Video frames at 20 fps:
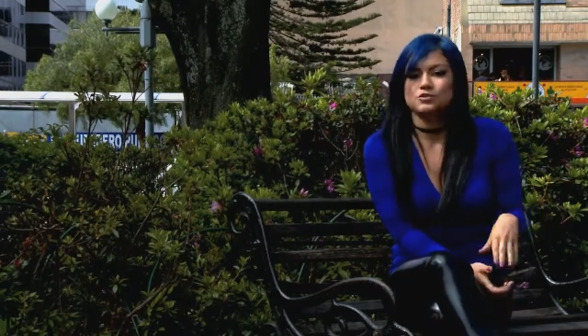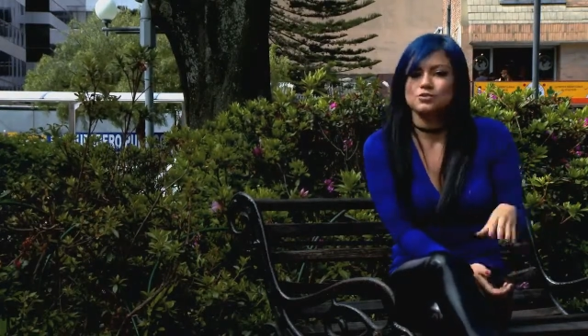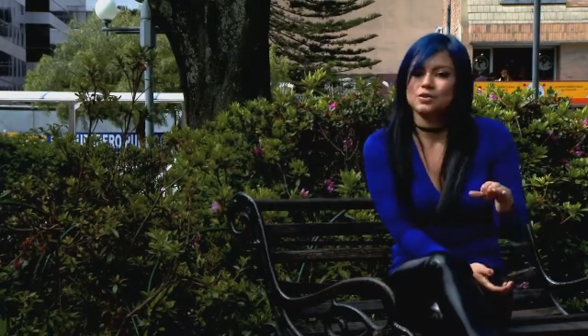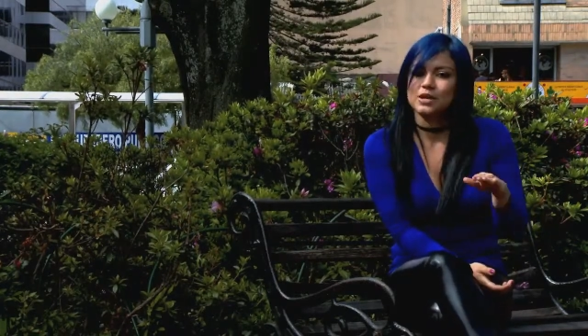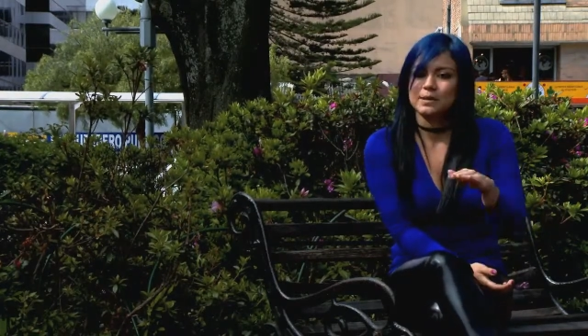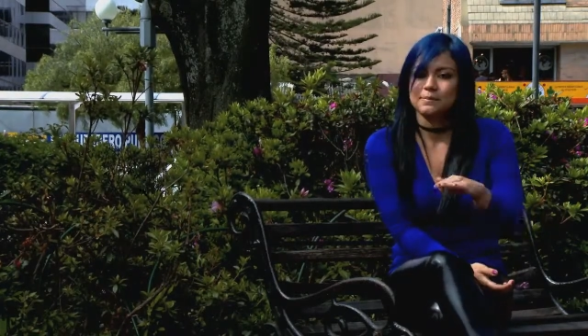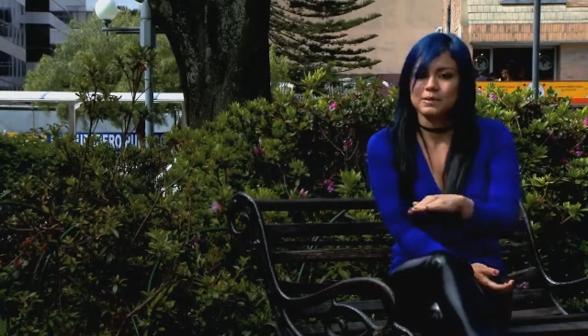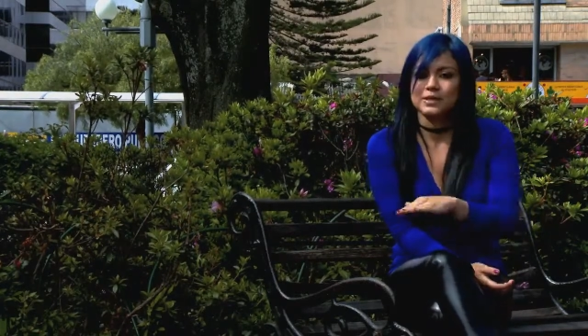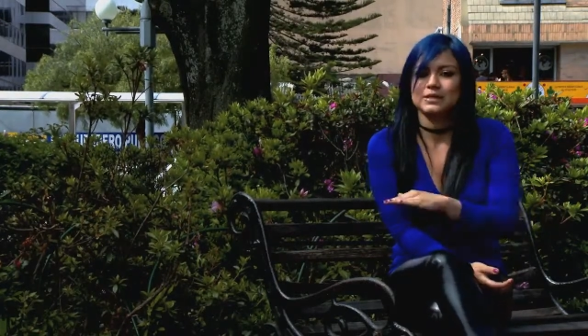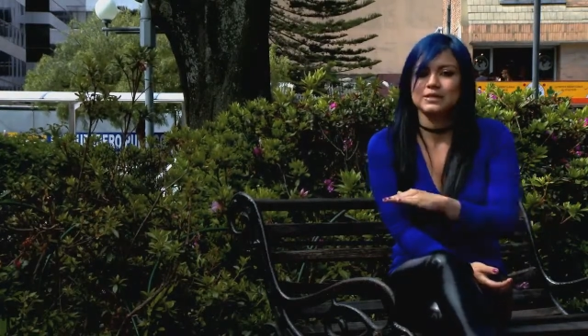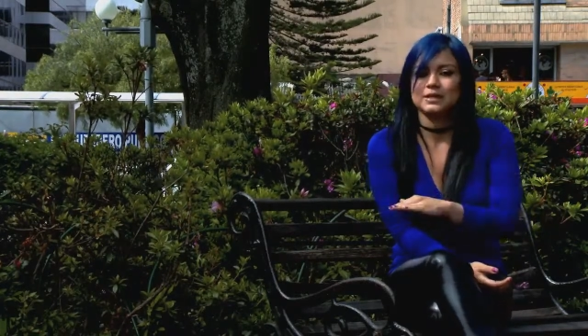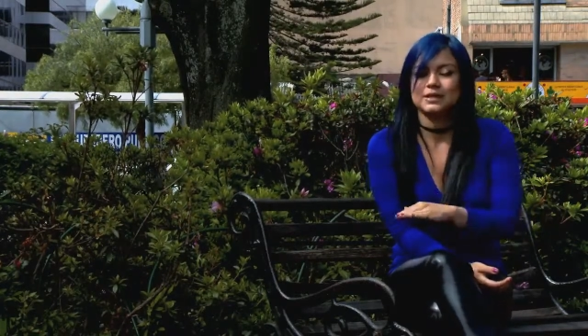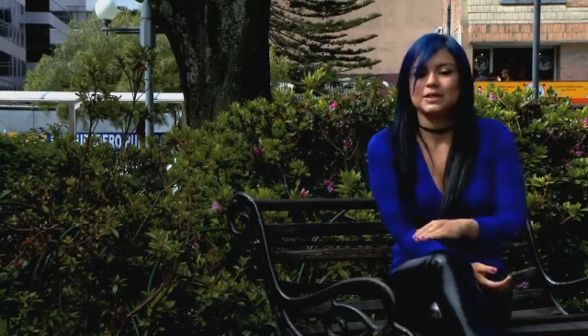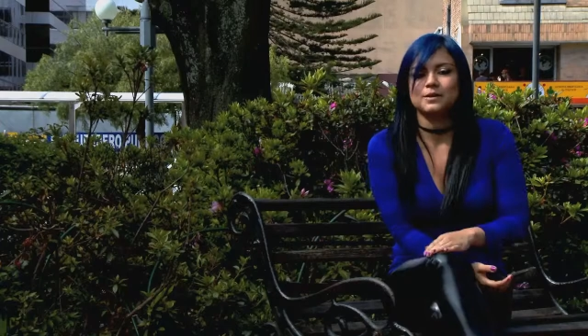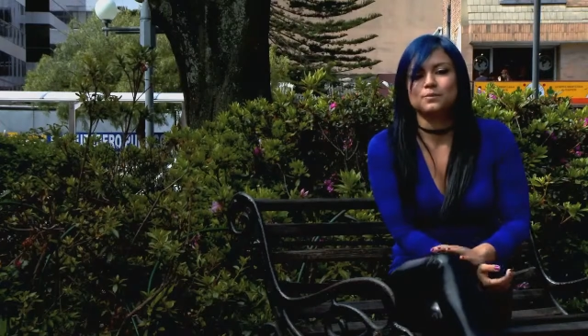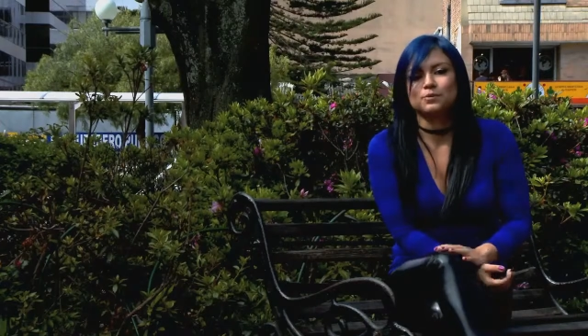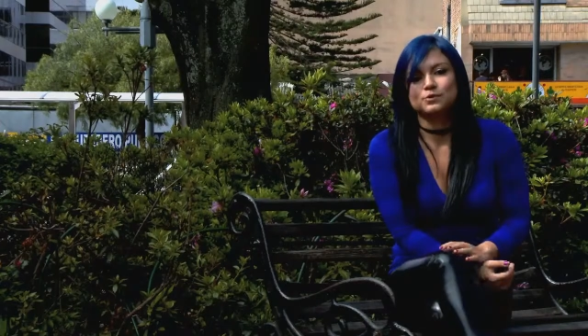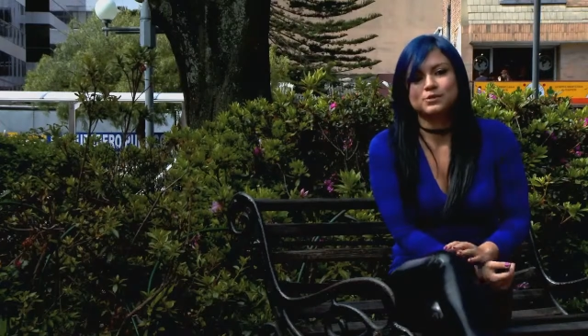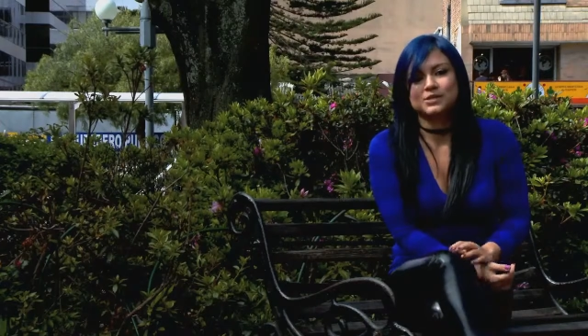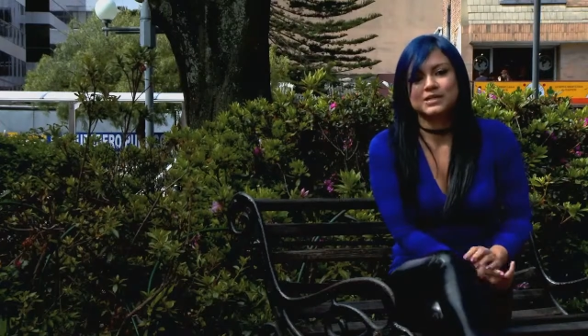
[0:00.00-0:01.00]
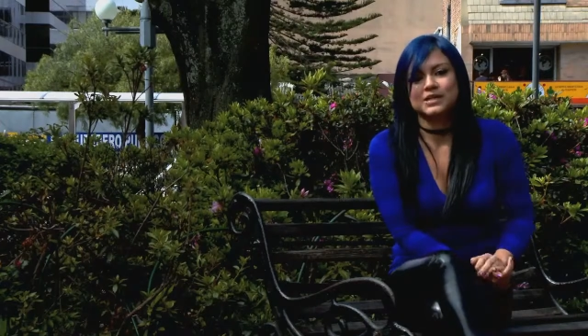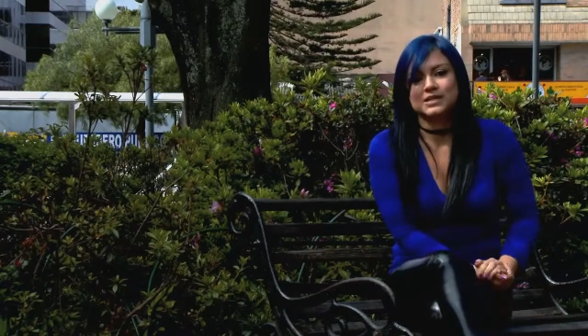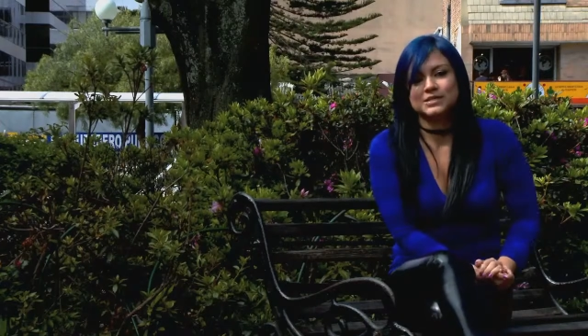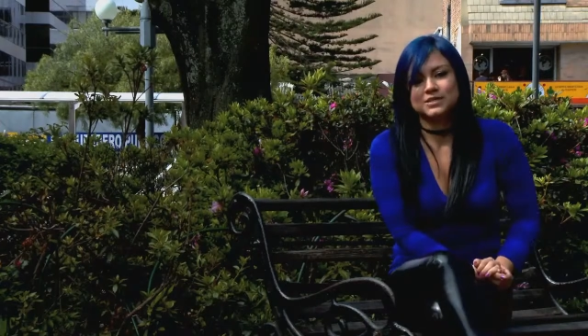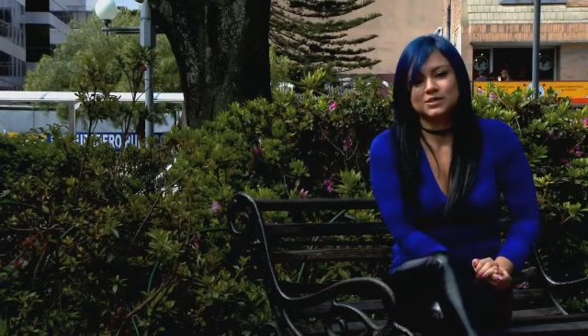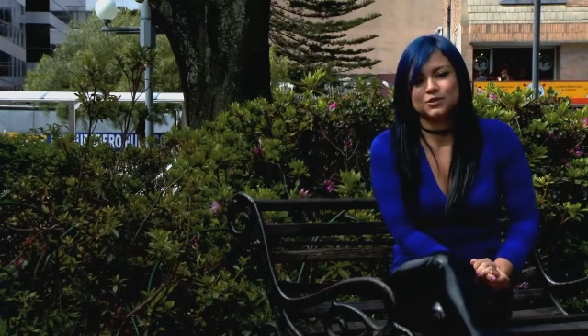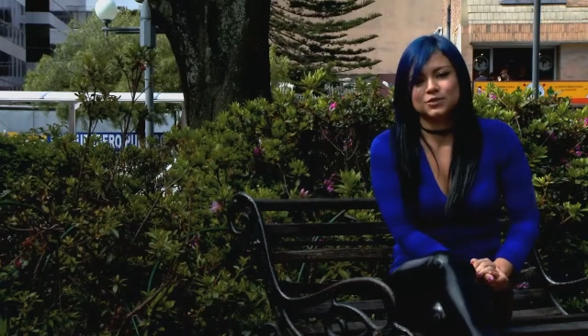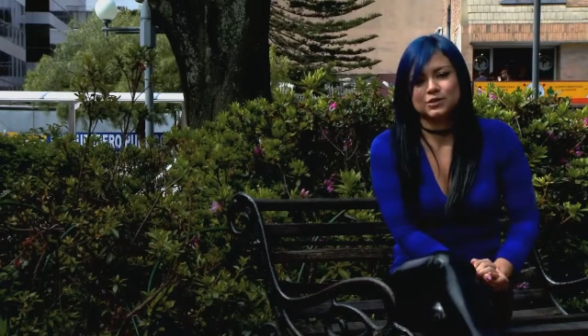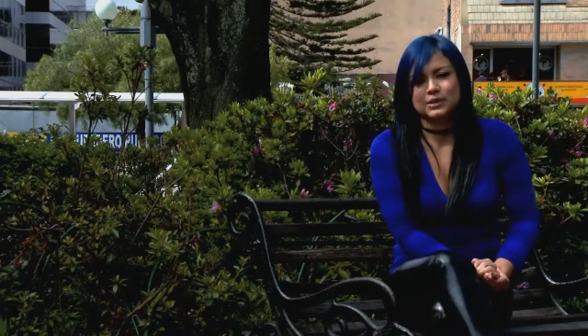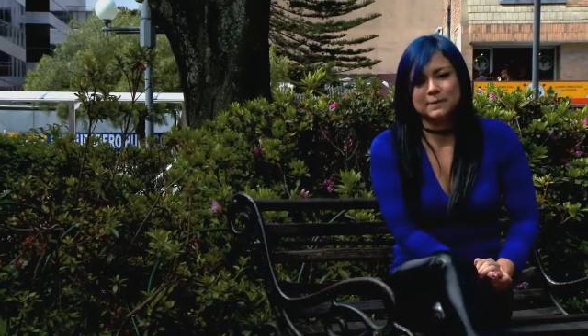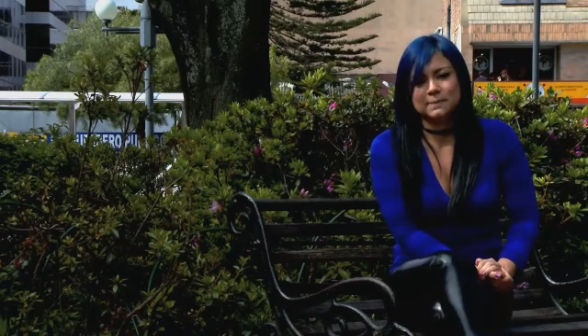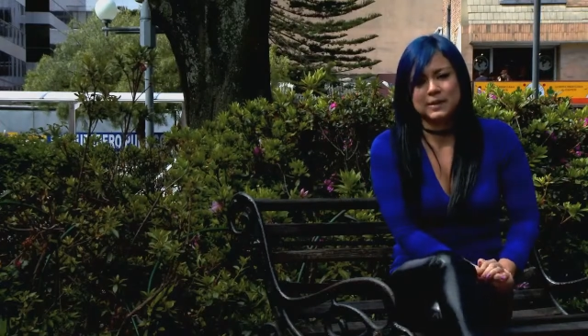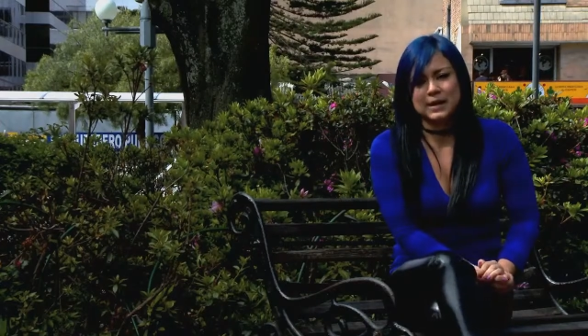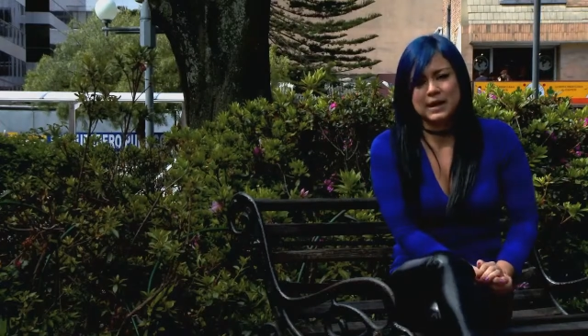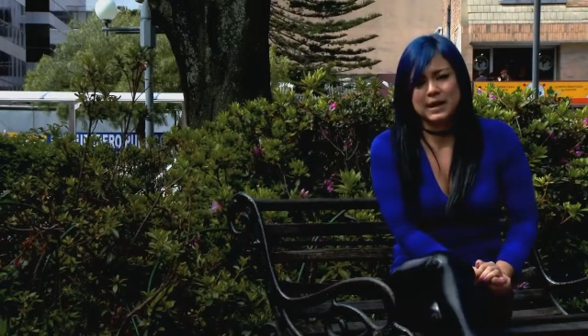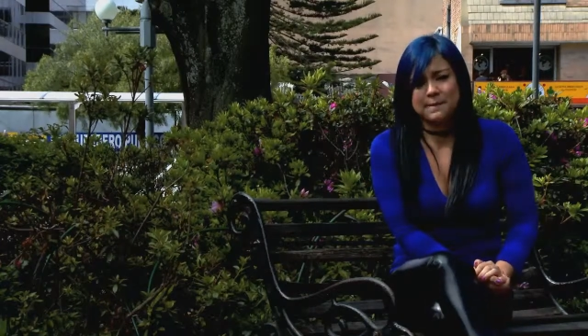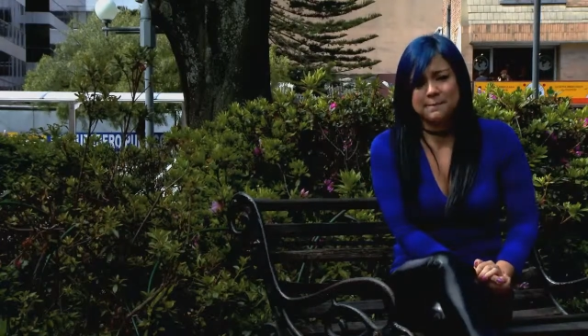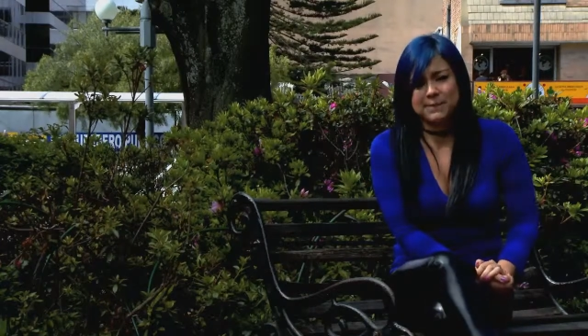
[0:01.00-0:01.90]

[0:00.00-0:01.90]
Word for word: no solamente en la música, sino también la